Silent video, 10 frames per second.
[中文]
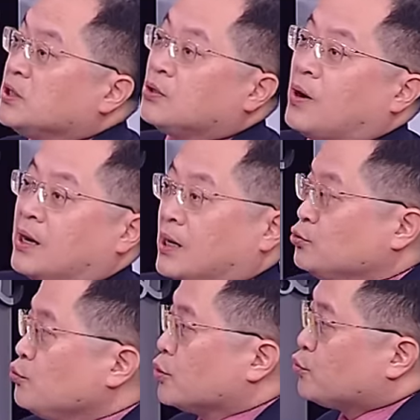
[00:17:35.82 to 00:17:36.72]
意外啦。
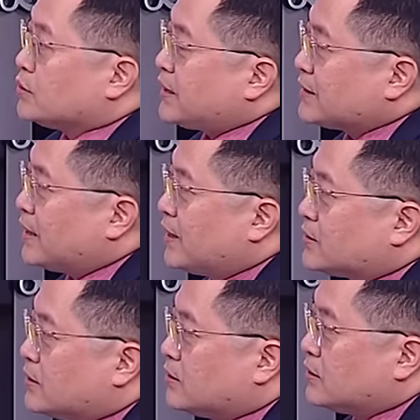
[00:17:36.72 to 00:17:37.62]
如果说加上他
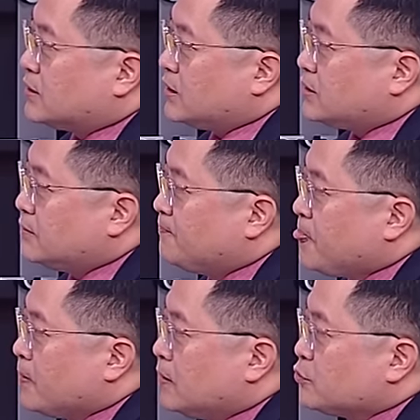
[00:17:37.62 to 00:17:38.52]
整个的先进
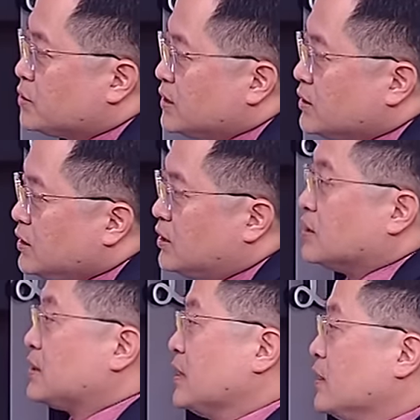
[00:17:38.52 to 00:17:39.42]
液冷
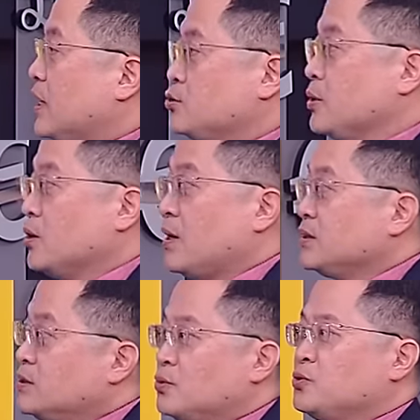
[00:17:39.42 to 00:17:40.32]
的产能开出来的话，
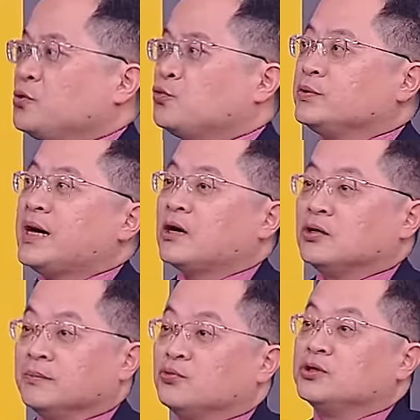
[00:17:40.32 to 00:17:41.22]
其实我觉得股价可
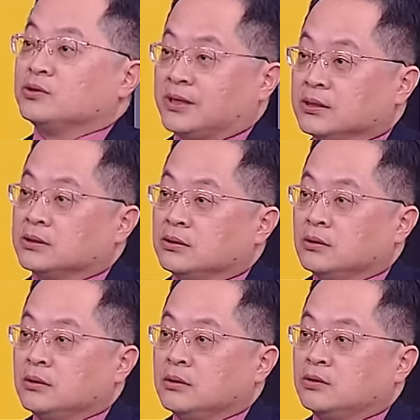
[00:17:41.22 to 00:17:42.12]
能不会就这样子。OK，